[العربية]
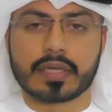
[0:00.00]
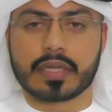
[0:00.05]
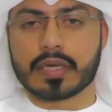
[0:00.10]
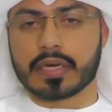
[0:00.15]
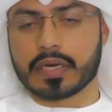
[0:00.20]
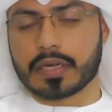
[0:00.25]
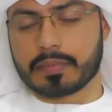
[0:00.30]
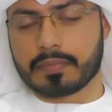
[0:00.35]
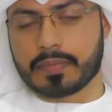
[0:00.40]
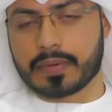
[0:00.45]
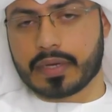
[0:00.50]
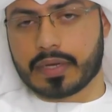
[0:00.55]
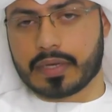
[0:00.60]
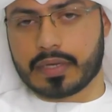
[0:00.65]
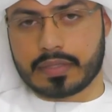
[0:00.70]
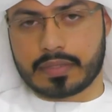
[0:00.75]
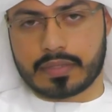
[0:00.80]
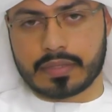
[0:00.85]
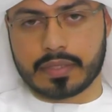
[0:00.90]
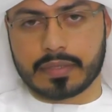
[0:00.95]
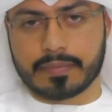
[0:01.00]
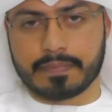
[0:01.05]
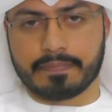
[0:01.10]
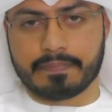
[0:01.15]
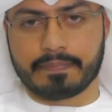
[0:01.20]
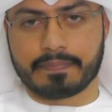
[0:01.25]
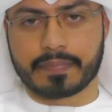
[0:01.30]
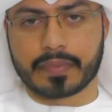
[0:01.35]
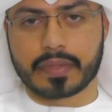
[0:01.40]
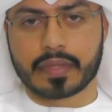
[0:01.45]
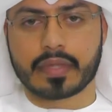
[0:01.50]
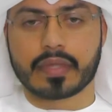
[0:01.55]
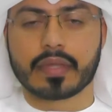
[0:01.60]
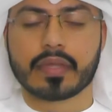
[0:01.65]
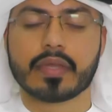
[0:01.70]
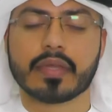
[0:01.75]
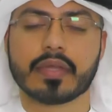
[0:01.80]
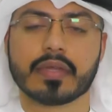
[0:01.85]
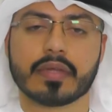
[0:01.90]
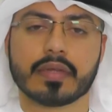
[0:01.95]
إلى أربع أقسام
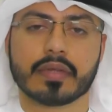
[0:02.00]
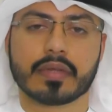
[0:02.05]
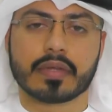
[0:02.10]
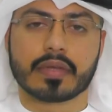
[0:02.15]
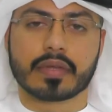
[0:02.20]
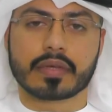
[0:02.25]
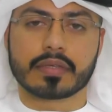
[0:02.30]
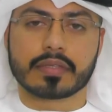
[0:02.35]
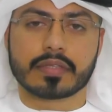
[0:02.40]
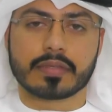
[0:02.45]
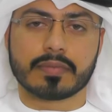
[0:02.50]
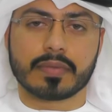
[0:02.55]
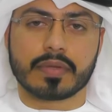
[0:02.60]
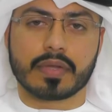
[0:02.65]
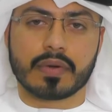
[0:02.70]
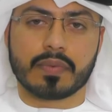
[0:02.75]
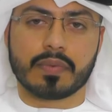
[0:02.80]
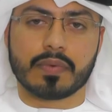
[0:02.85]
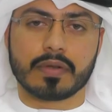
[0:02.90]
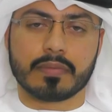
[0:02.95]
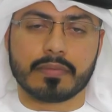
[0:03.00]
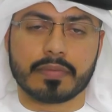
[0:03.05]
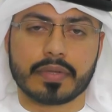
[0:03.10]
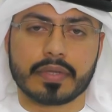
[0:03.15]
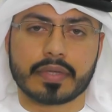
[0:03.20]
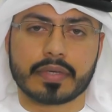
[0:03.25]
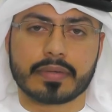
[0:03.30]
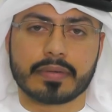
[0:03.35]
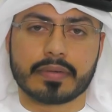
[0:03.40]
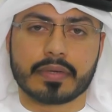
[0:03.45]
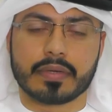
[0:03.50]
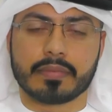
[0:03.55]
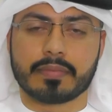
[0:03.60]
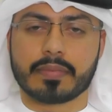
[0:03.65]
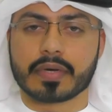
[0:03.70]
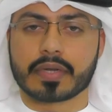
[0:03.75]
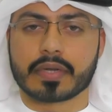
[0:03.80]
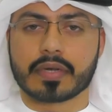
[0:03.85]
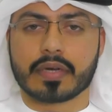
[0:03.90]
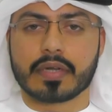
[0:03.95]
القسم الأول منها
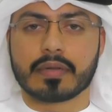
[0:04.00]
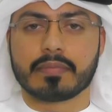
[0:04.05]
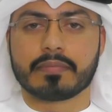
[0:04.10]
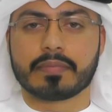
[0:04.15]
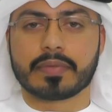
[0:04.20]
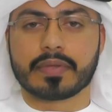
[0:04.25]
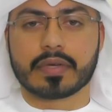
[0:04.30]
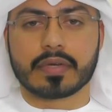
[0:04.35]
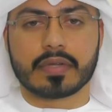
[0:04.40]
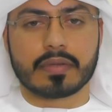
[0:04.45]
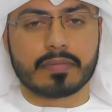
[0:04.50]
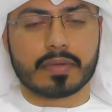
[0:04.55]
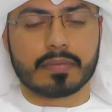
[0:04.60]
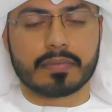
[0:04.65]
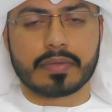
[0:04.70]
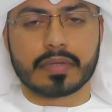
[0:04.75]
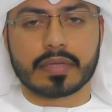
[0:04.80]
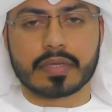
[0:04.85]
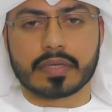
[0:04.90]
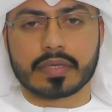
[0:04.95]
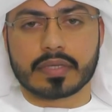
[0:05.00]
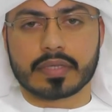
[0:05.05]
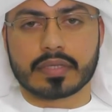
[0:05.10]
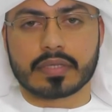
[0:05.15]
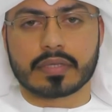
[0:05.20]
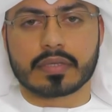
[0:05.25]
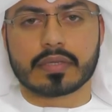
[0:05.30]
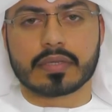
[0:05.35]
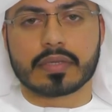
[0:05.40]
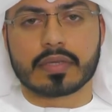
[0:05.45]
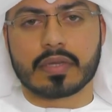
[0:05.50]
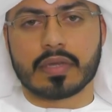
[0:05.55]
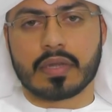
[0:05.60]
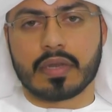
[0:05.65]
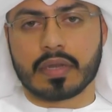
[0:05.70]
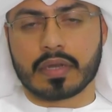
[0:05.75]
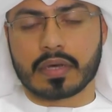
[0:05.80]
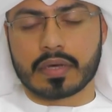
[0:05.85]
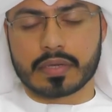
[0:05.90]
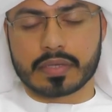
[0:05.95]
عبارة عن بناء المبنى
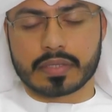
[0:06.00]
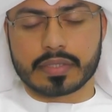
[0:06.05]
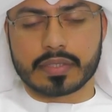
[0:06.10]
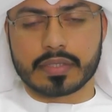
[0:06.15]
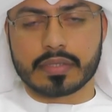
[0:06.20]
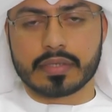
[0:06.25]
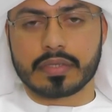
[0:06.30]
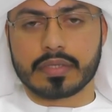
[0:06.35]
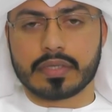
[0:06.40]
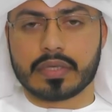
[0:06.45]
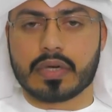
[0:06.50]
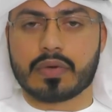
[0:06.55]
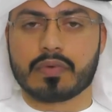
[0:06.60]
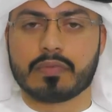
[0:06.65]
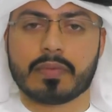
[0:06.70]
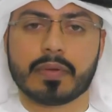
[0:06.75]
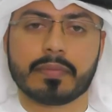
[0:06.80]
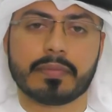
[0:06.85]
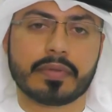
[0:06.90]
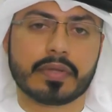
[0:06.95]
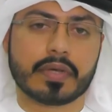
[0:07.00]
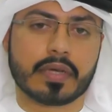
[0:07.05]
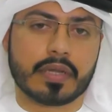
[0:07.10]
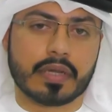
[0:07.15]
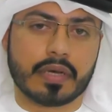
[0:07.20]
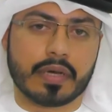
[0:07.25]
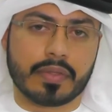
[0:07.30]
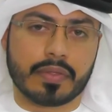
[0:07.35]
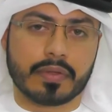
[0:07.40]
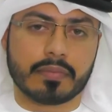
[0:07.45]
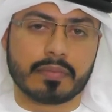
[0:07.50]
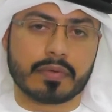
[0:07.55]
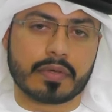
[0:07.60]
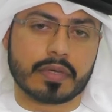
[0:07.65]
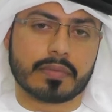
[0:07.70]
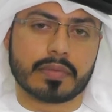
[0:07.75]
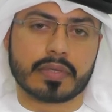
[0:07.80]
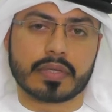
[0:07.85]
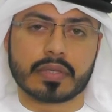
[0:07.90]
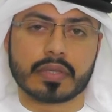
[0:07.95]
الخرساني أو مبنى العظم
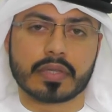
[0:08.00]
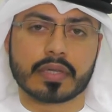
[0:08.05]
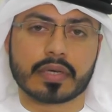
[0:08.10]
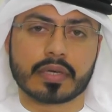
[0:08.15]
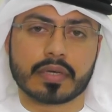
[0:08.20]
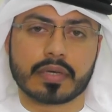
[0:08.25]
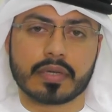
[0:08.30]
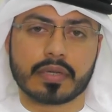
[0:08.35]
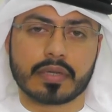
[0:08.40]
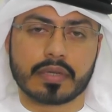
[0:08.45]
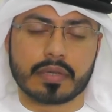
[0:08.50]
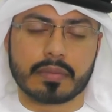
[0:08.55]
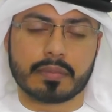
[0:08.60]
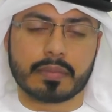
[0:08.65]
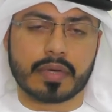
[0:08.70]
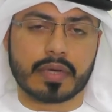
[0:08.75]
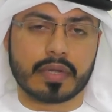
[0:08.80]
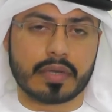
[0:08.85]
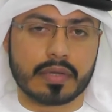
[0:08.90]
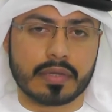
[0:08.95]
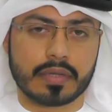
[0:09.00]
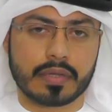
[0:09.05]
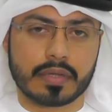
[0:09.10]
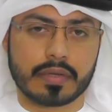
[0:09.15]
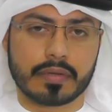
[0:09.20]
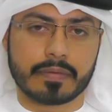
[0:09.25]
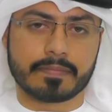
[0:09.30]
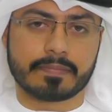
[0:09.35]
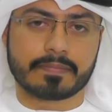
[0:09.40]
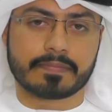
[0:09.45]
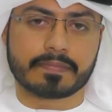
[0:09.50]
كما يطلق عليه محليا